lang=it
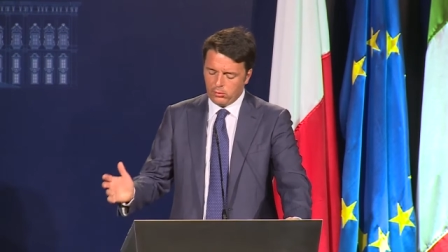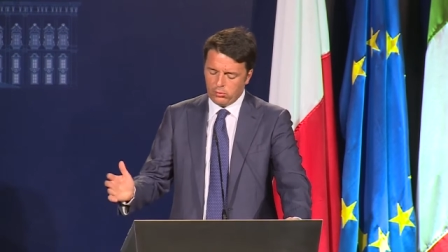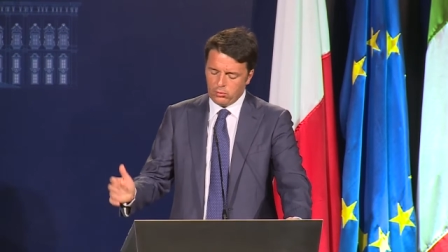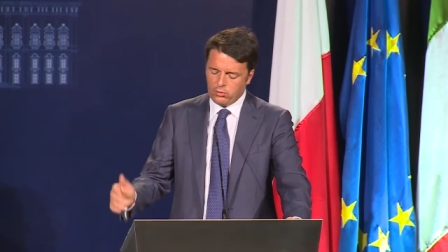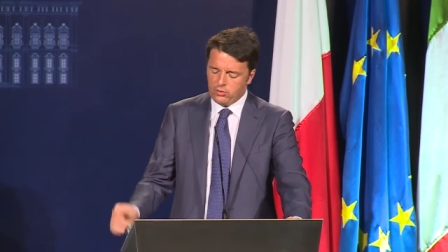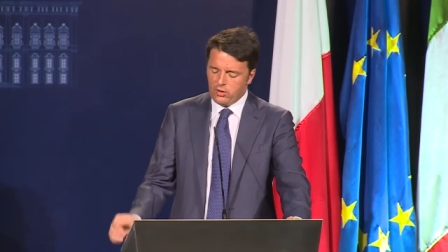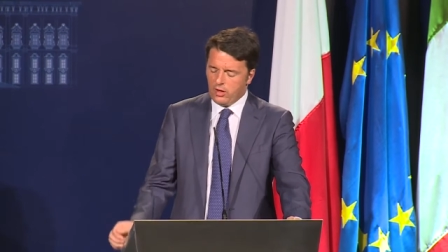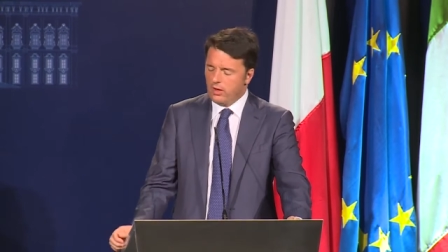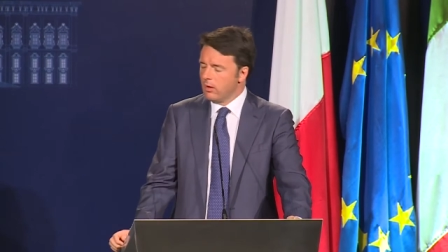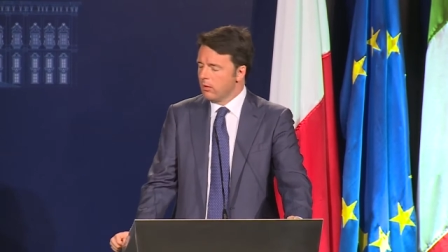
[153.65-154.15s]
Tu
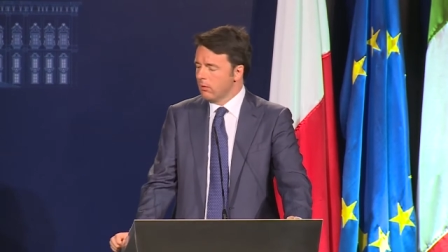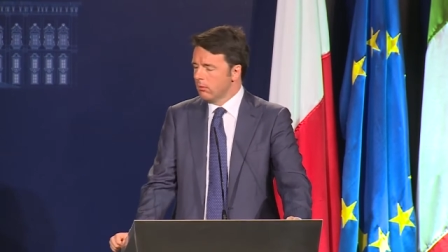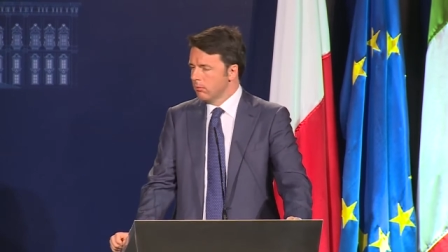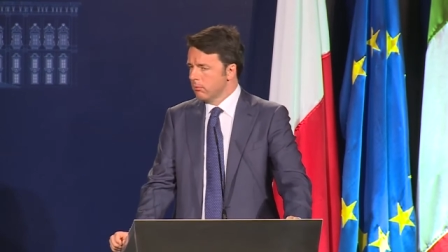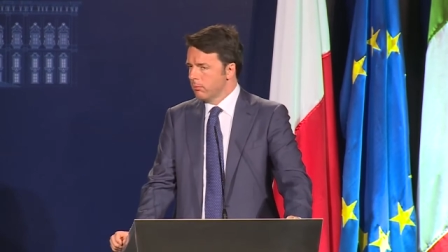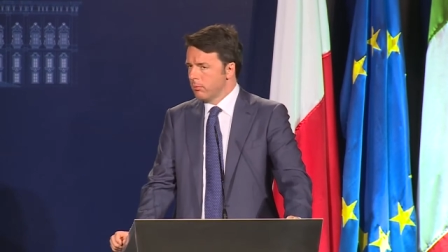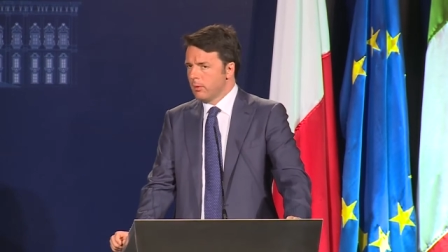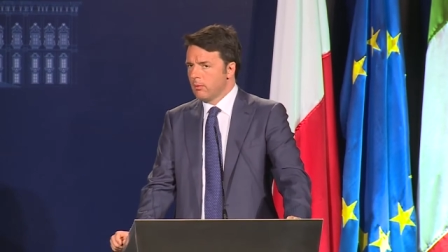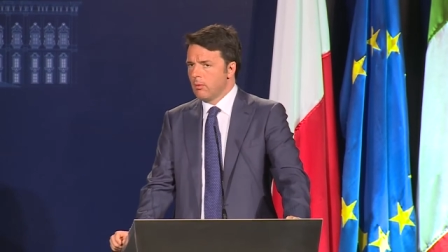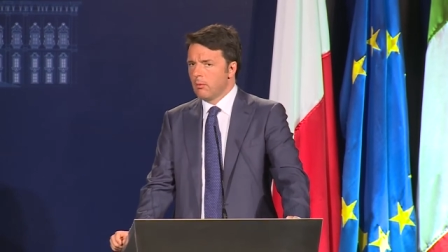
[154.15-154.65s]
sei
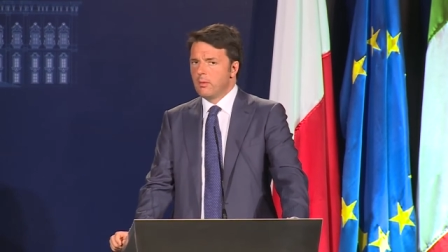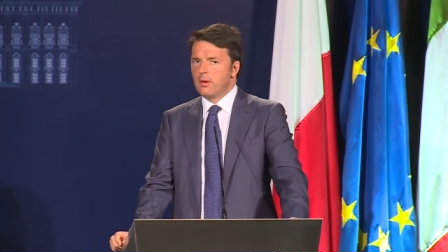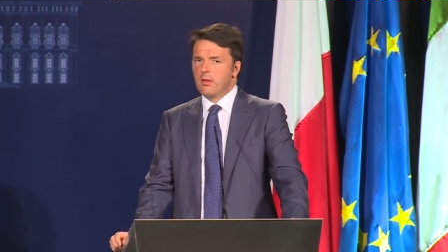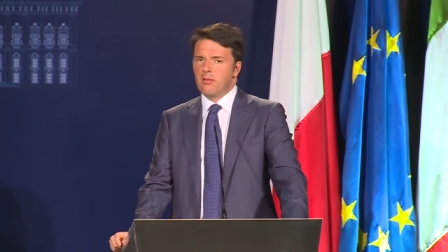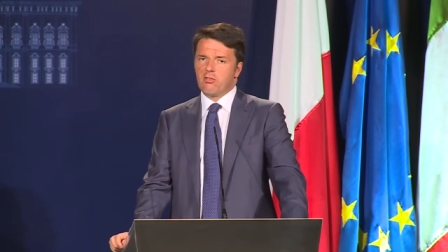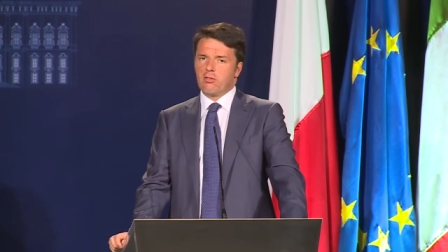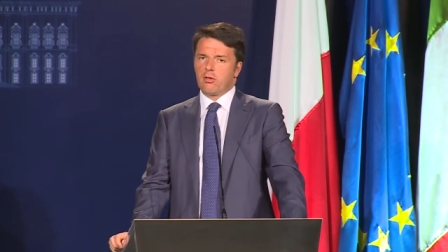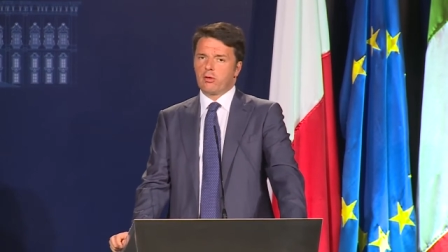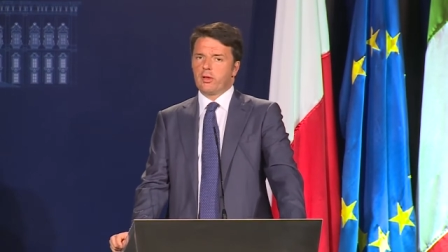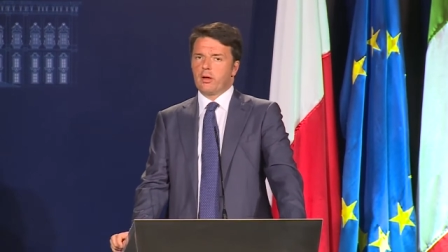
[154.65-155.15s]
primo
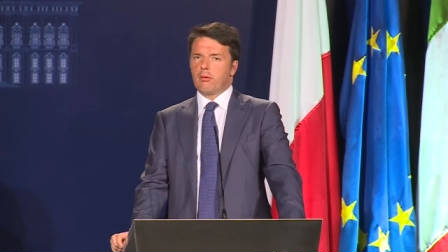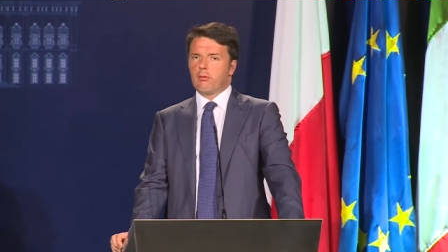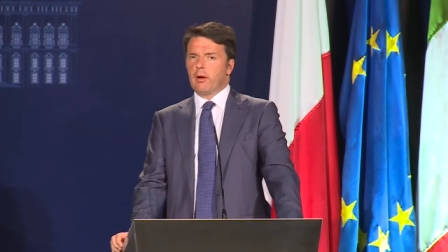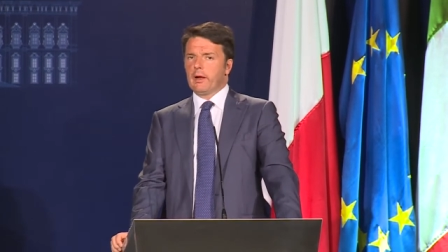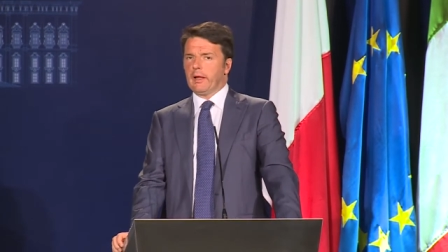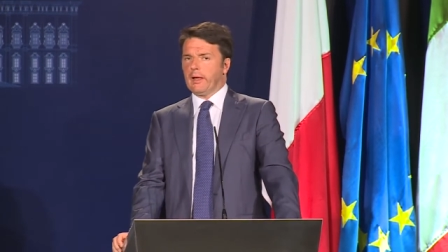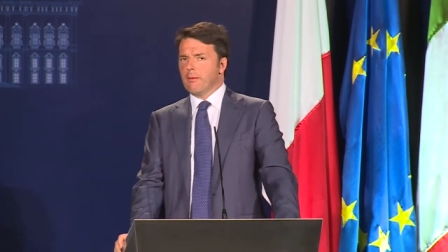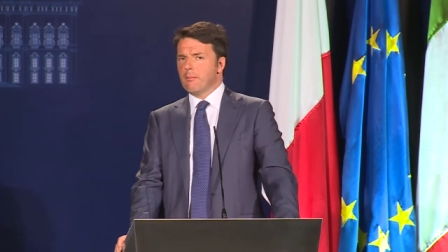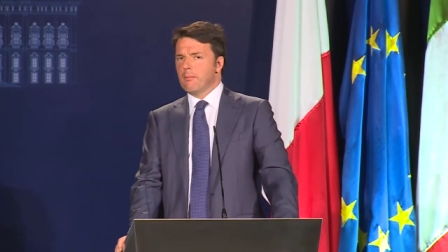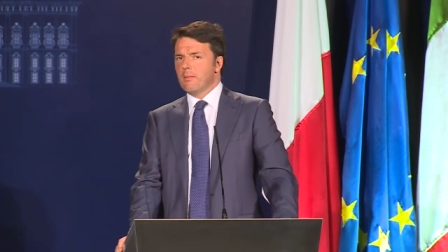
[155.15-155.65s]
ministro da
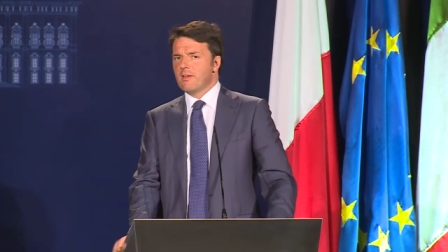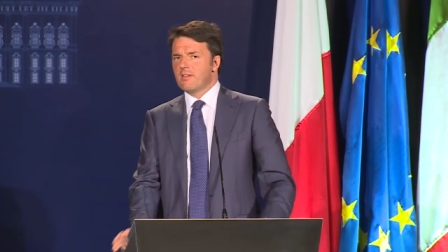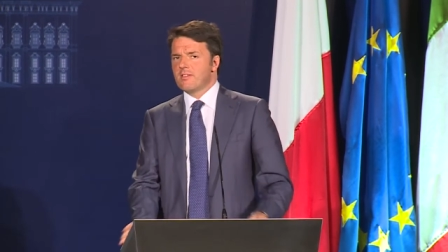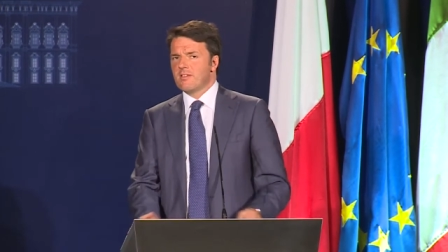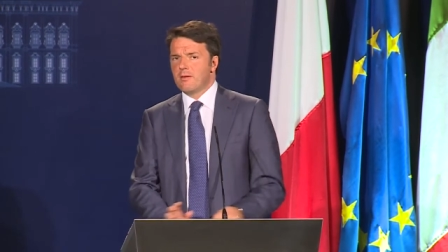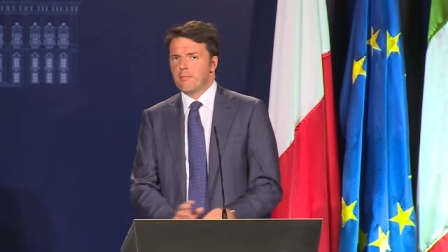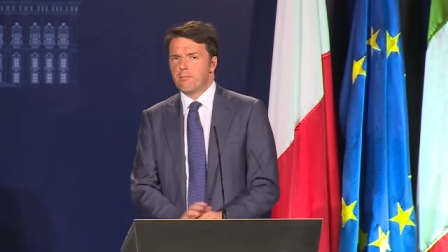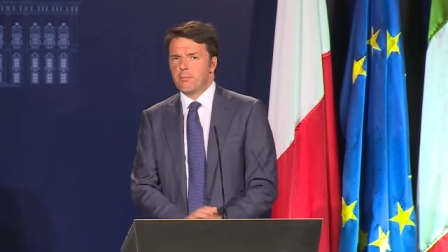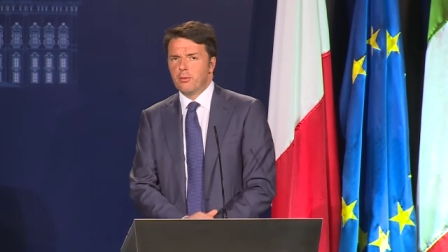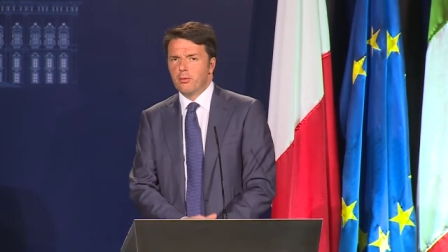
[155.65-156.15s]
qualche
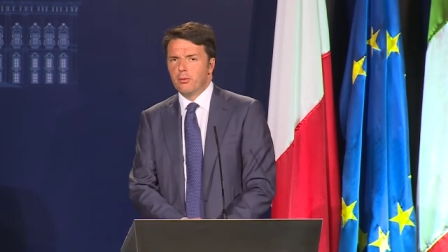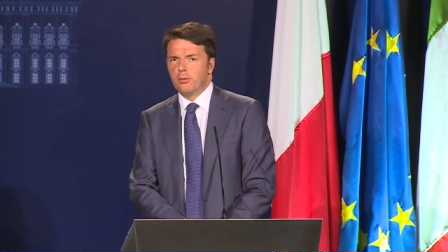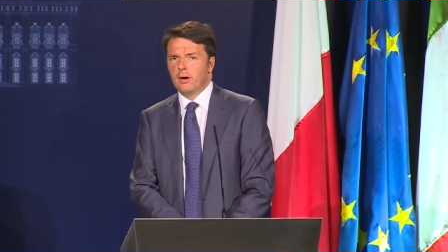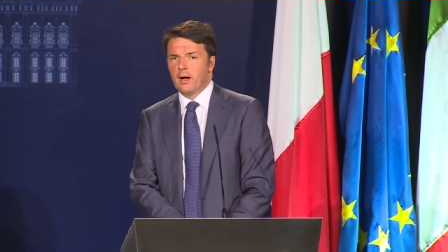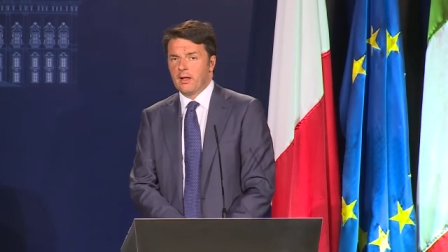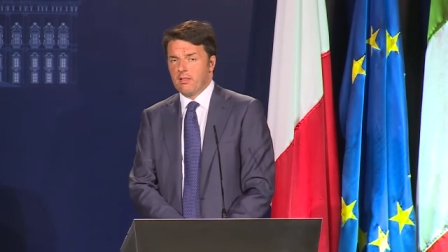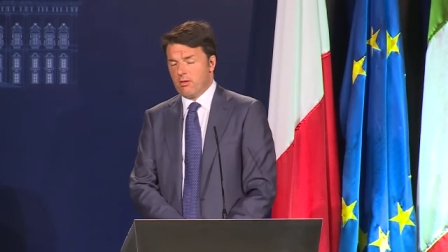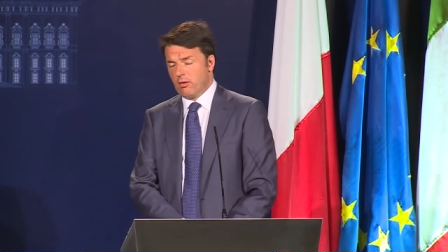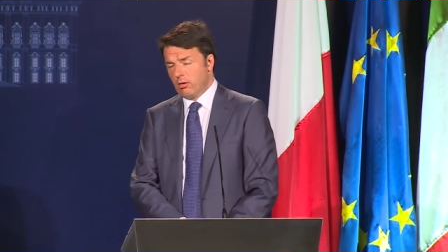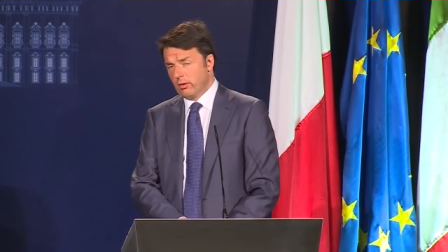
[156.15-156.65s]
mese in più,
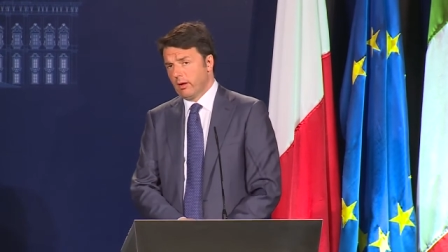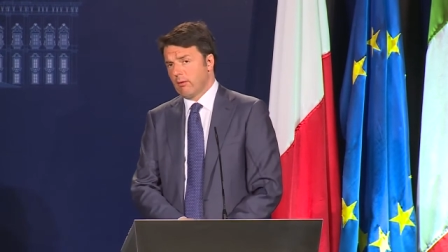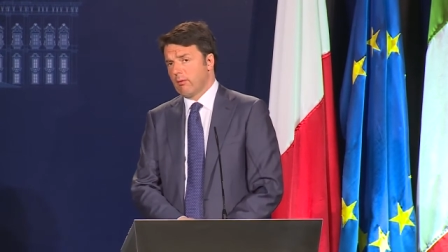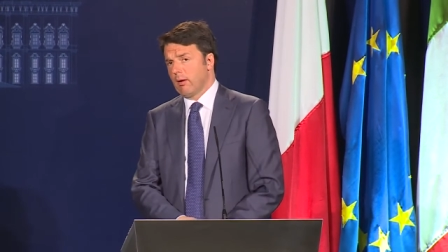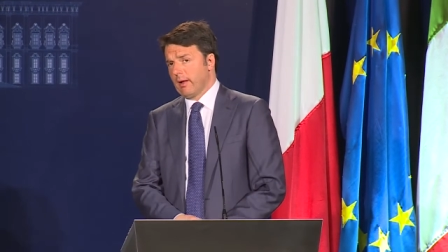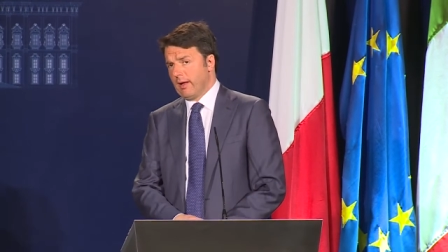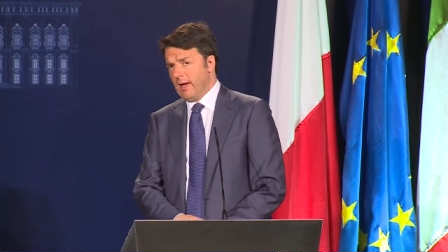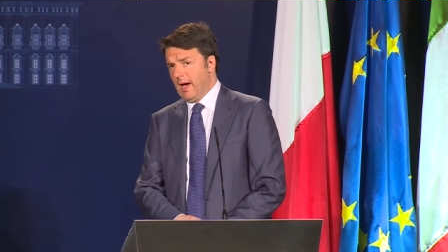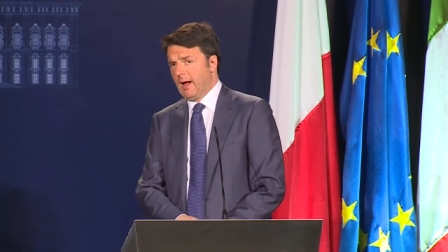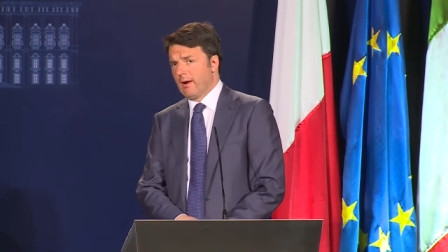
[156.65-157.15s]
anzi no, da
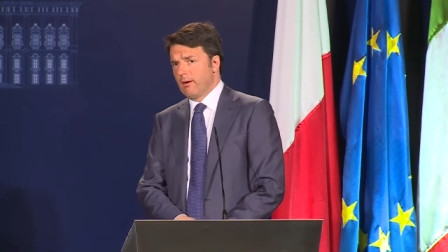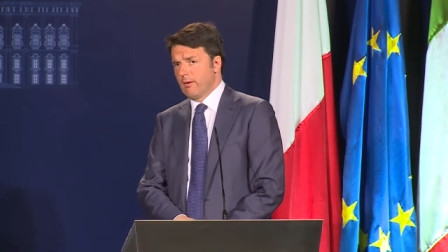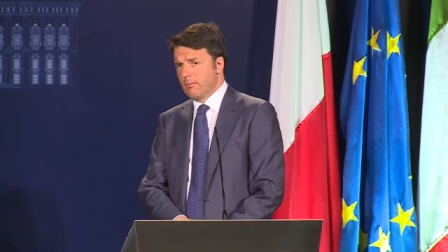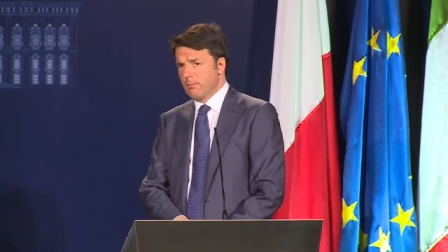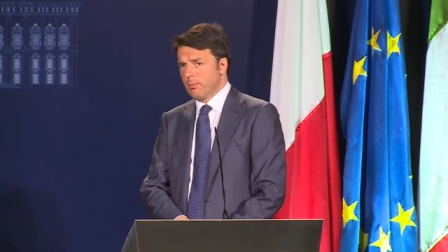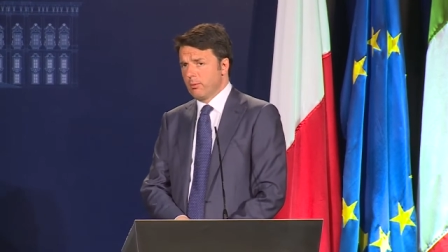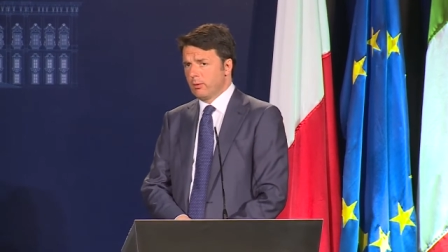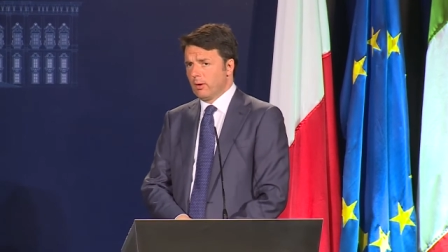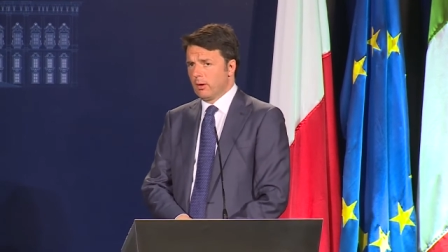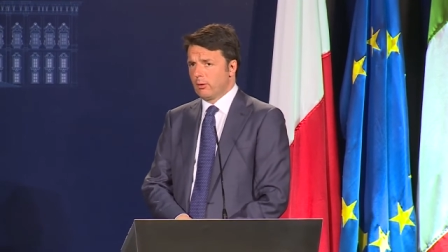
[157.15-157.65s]
qualche anno in
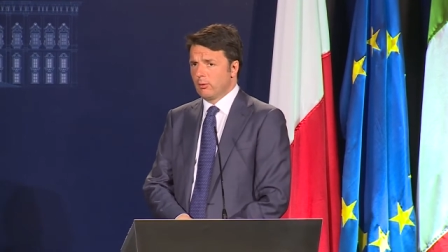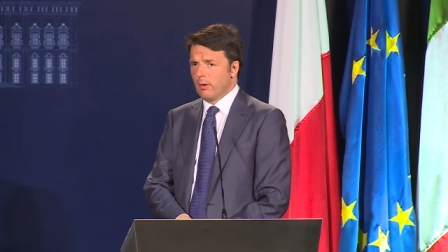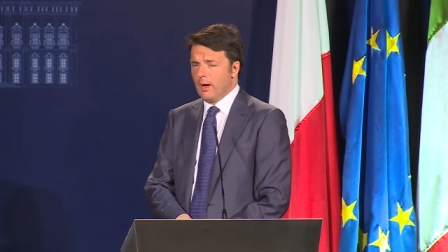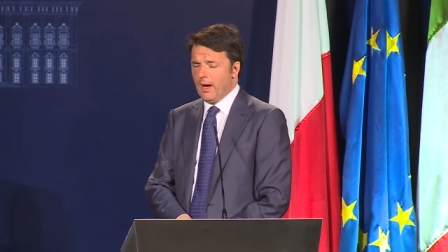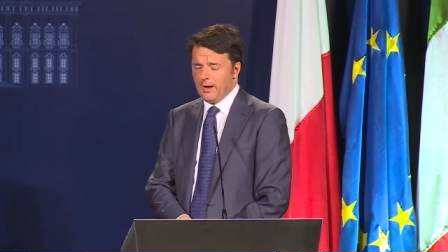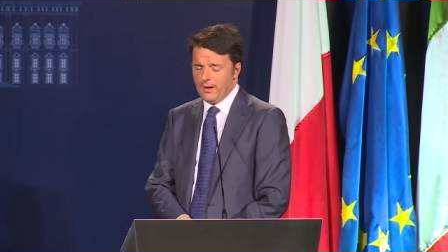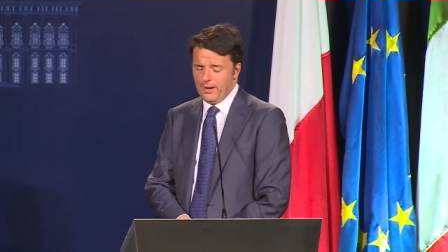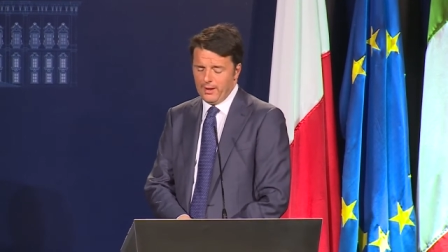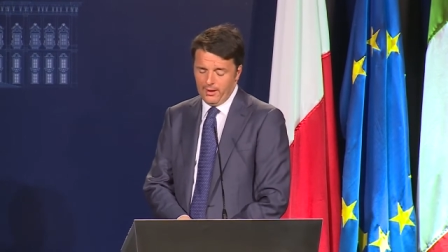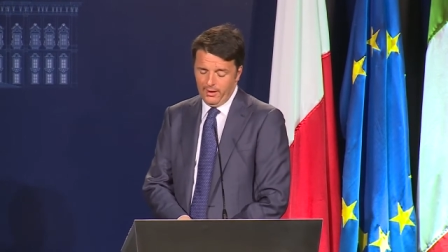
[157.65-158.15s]
più, da due
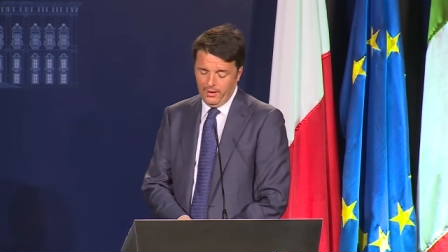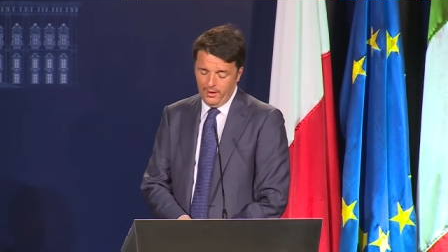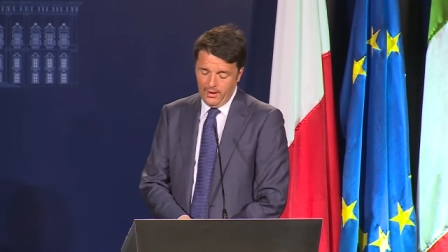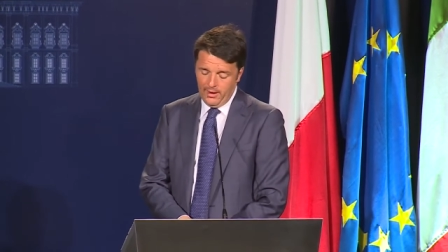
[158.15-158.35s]
anni,